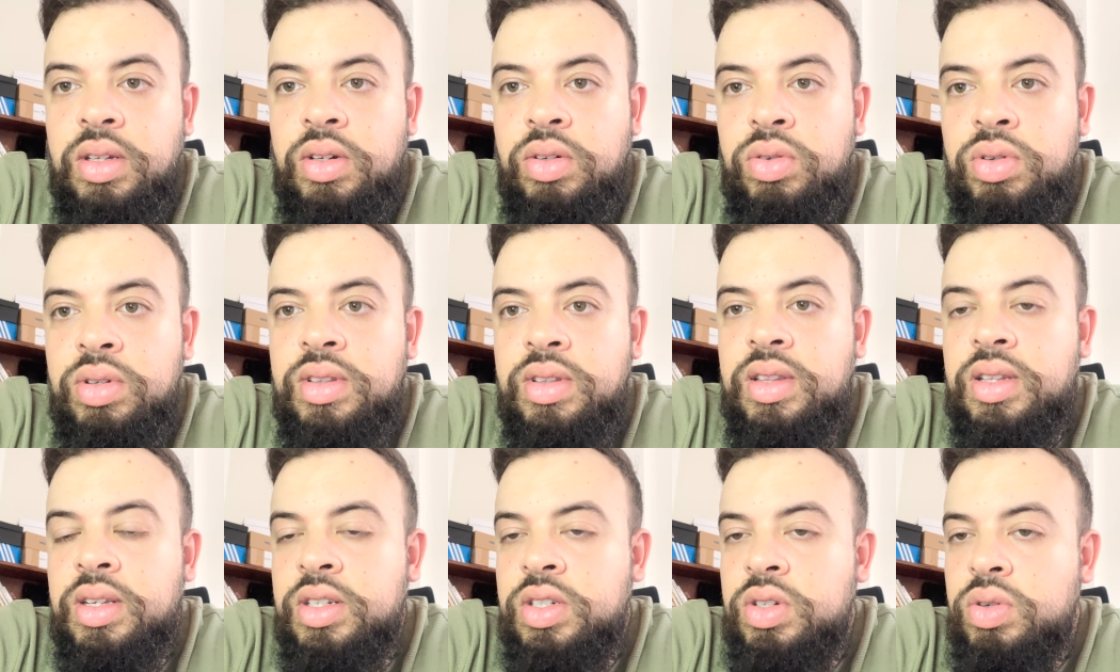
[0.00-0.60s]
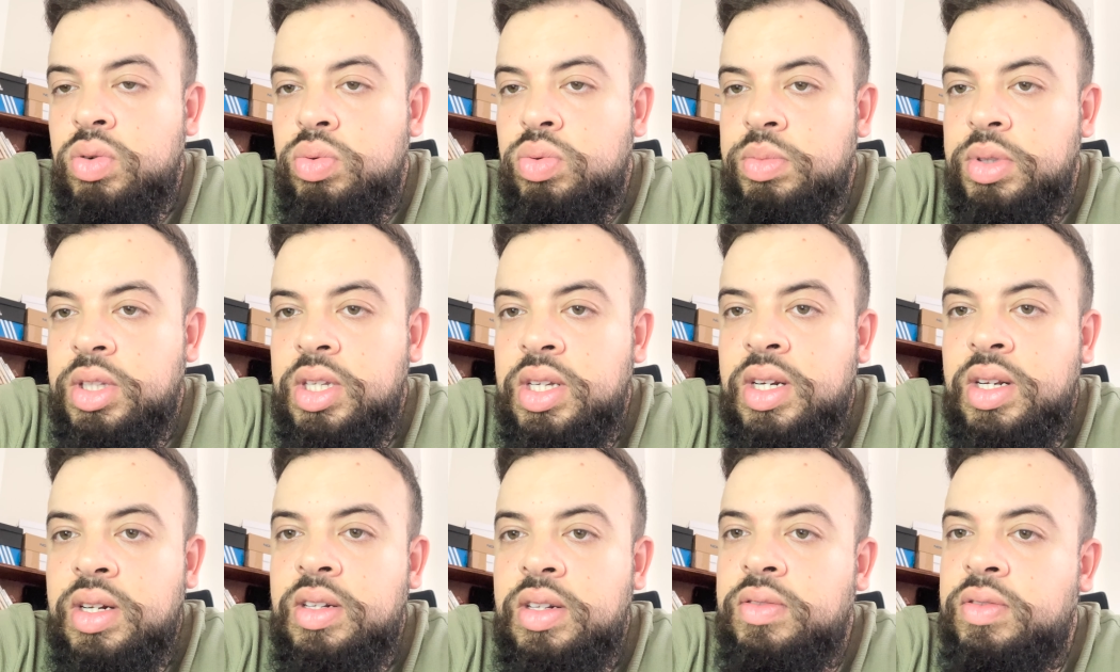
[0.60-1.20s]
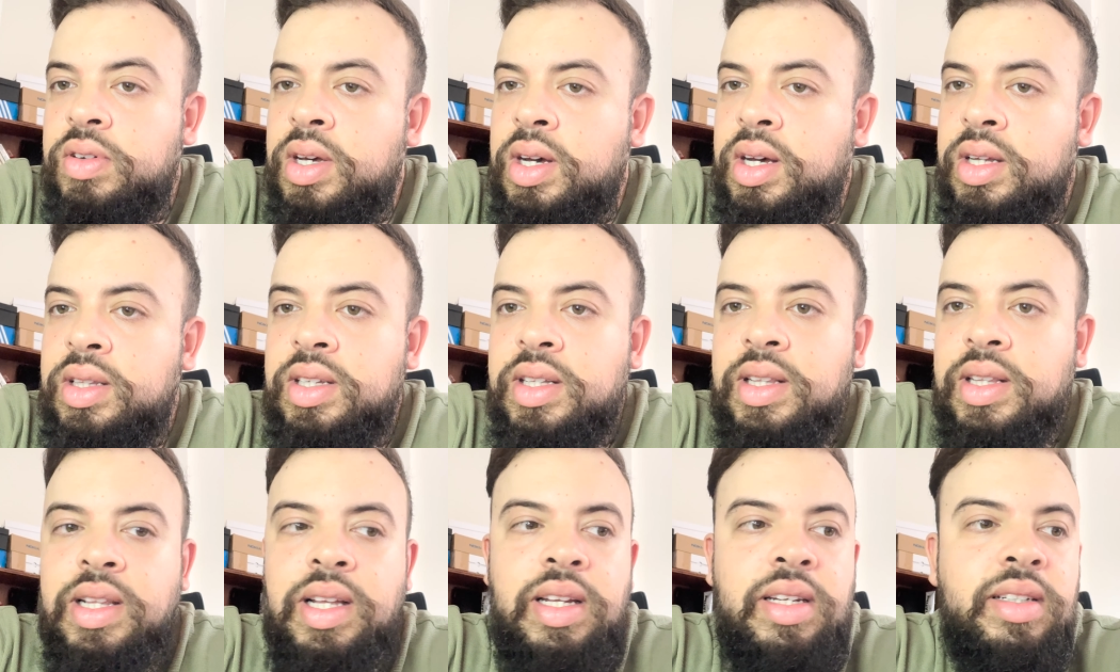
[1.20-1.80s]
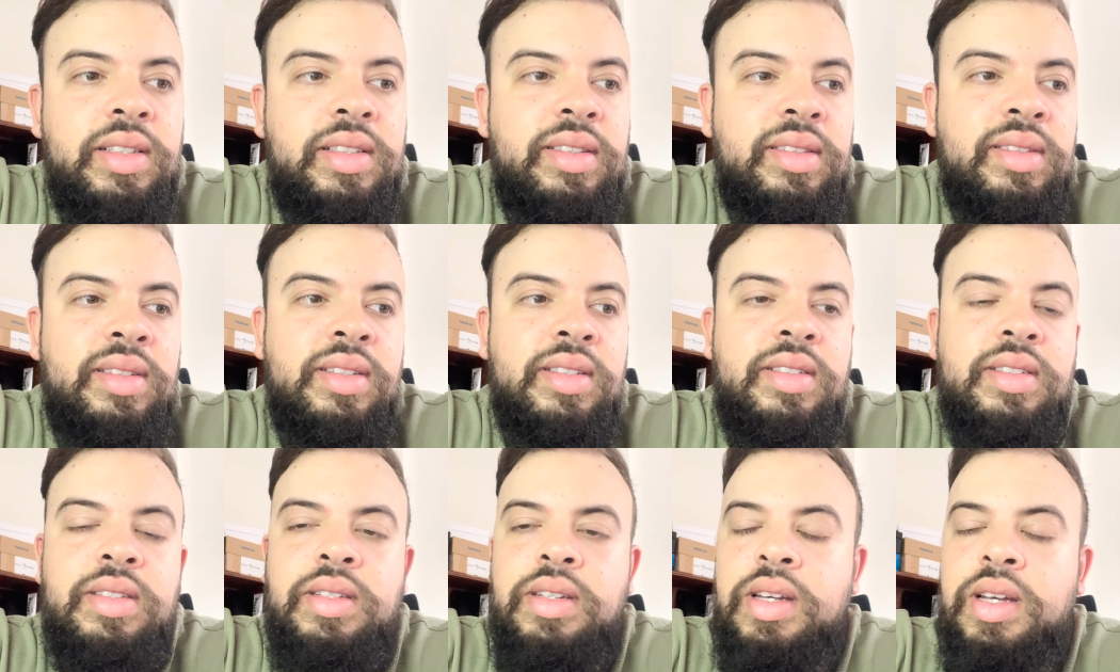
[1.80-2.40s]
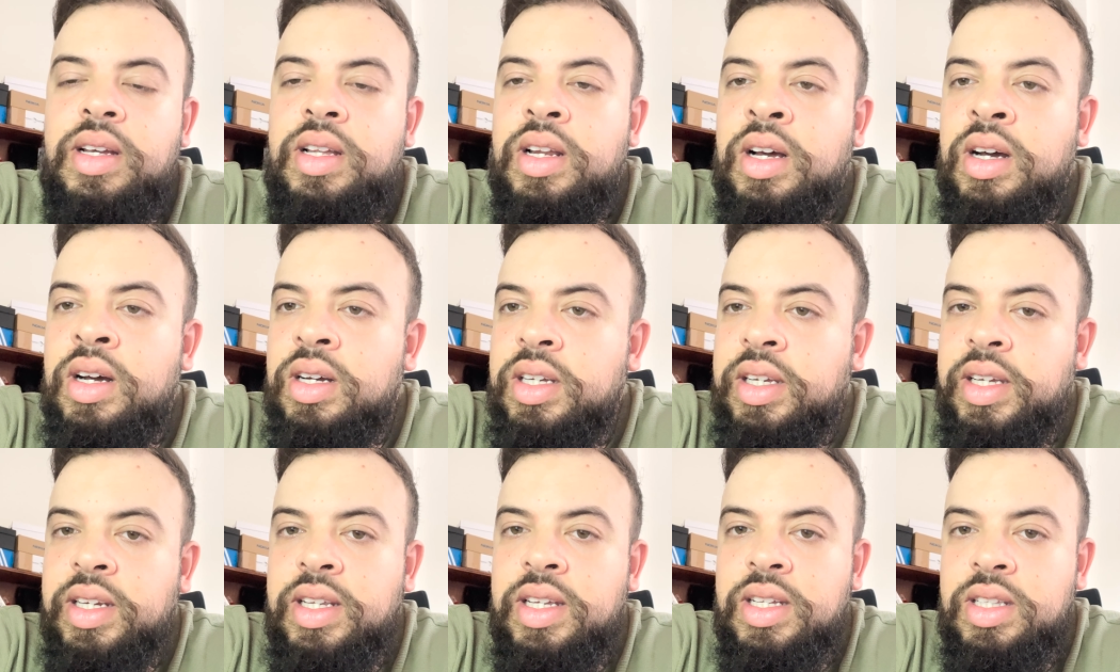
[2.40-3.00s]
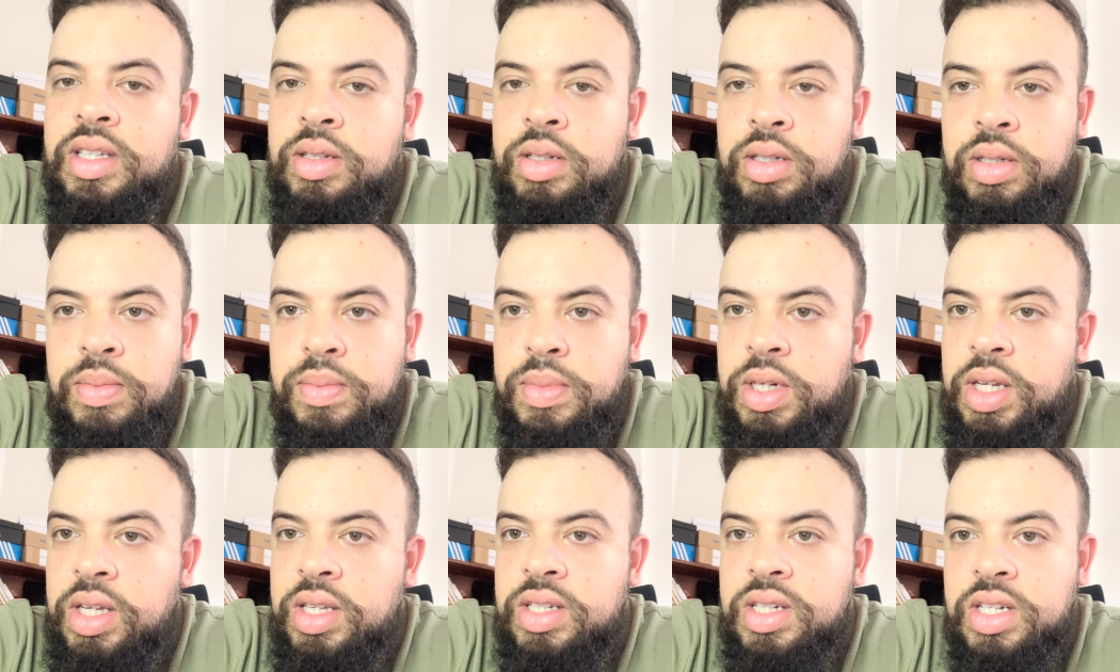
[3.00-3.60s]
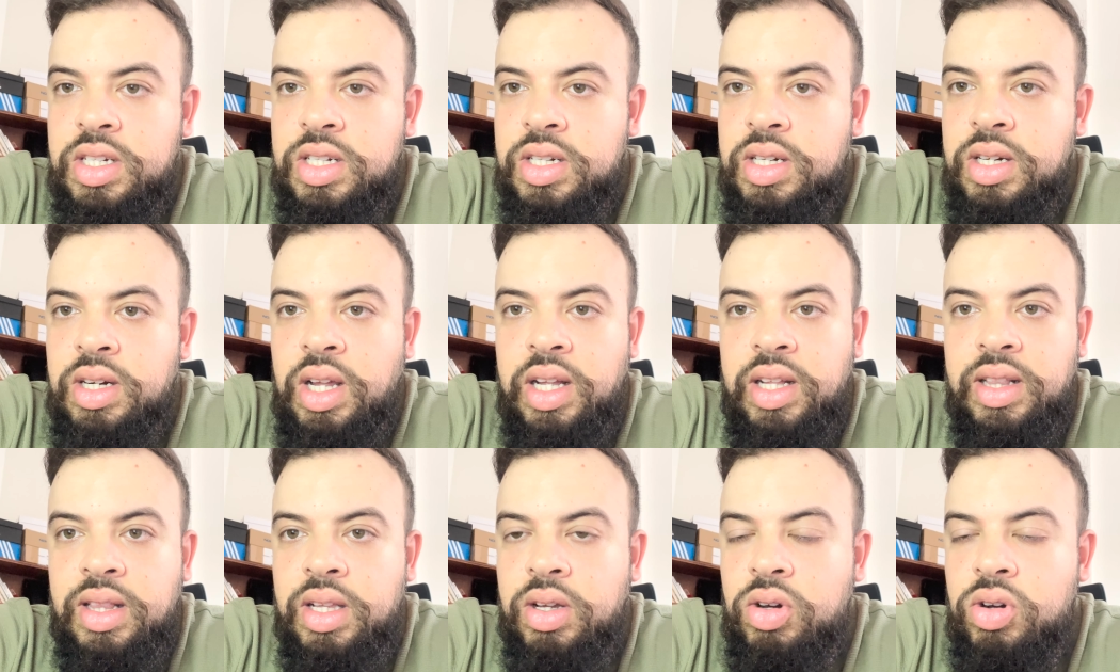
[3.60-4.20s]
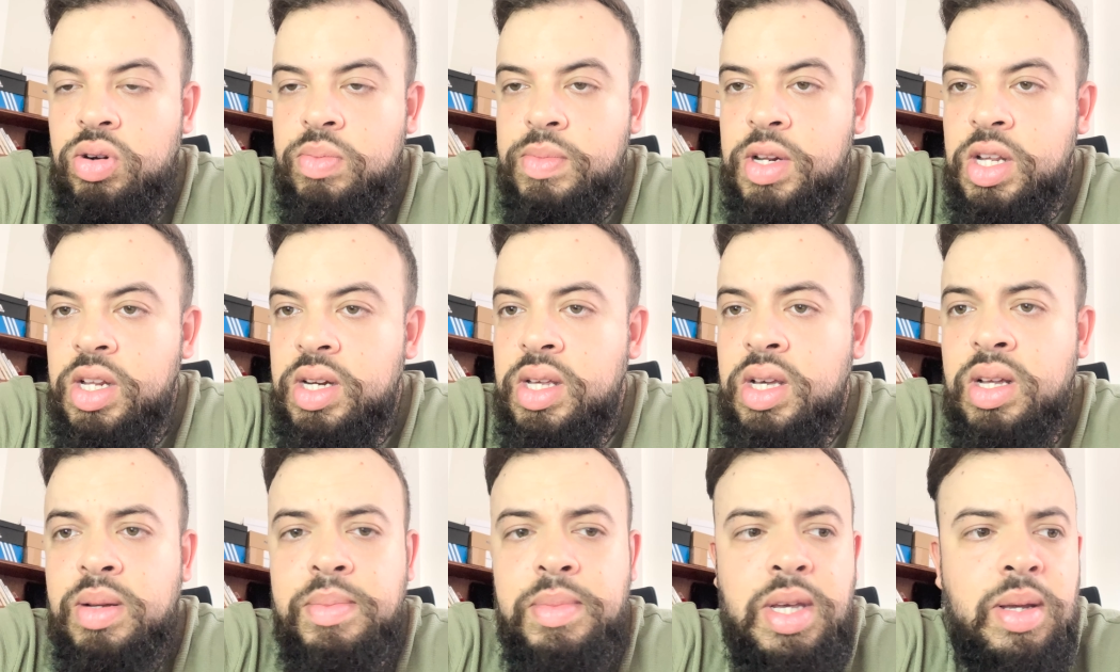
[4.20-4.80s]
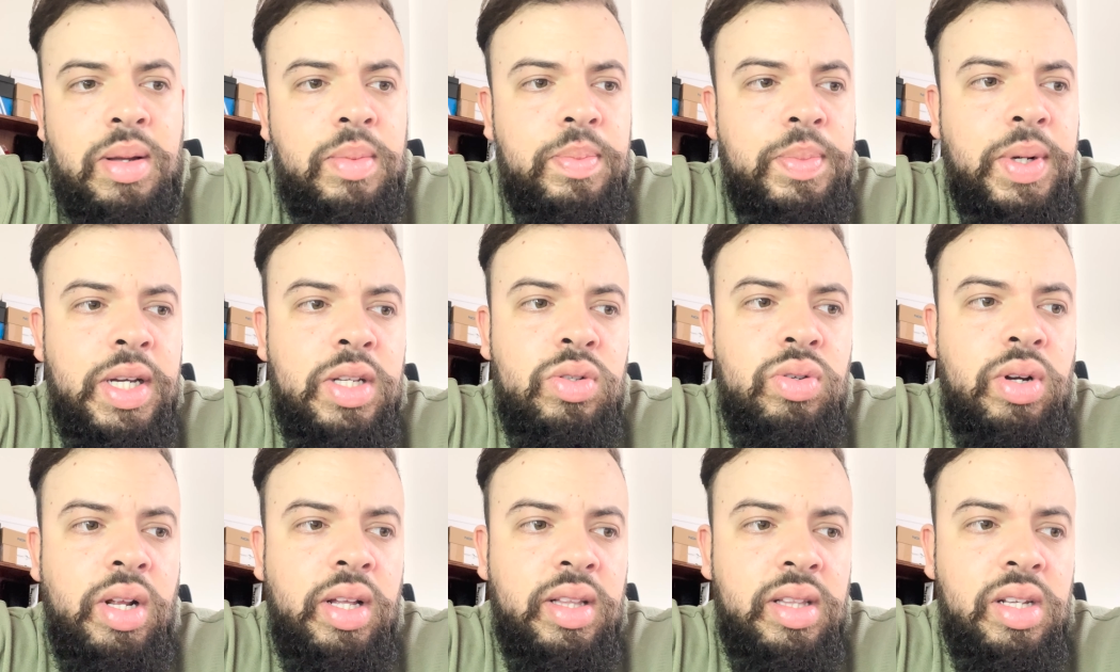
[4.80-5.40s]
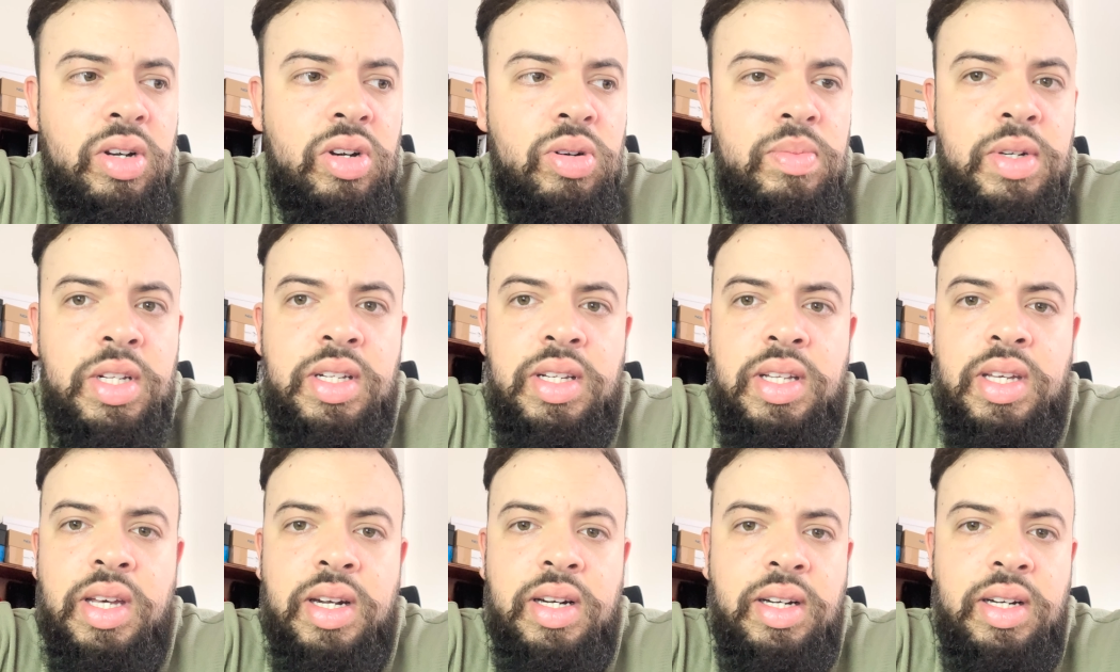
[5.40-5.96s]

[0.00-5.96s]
لو سيجور المدينه اللي فيها غادي يطلع لك السيت ديالها يعني هادي ما نحتاجش نحط لكم لي ليان مي بغيتو نحط لكم لي ليان